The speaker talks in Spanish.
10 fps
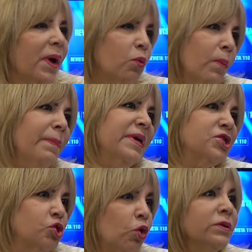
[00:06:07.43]
Un
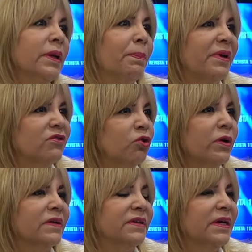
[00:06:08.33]
billón de
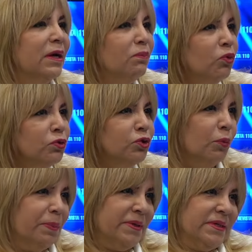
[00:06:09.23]
personas en el
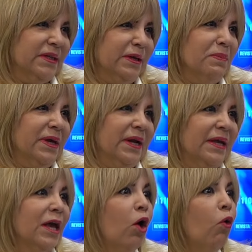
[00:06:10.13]
mundo presenta
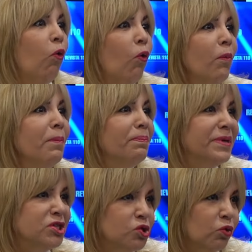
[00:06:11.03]
migraña un
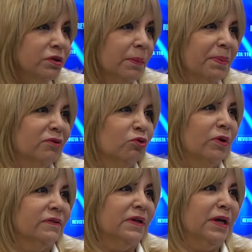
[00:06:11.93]
billón de
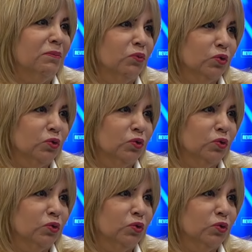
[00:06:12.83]
personas en el mundo.